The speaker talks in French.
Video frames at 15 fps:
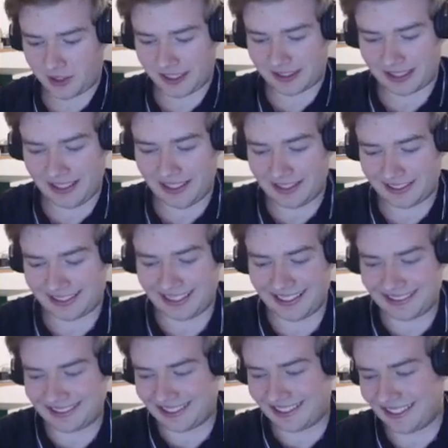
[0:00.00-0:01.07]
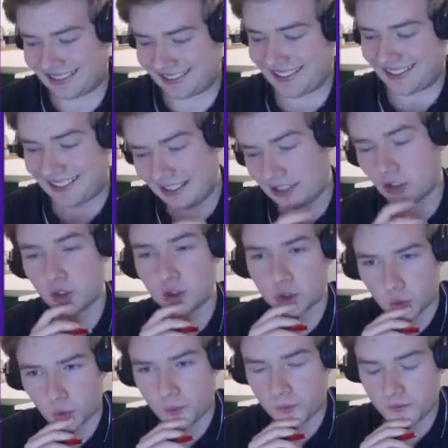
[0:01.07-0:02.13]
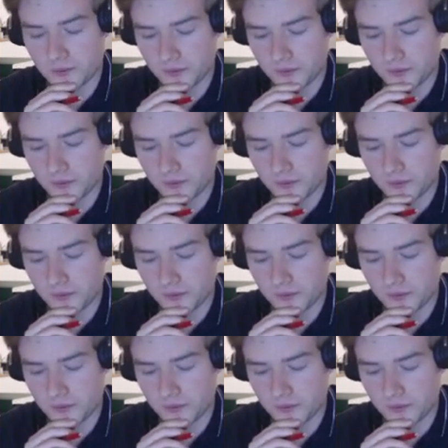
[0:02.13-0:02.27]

très, très, très, très dangereux.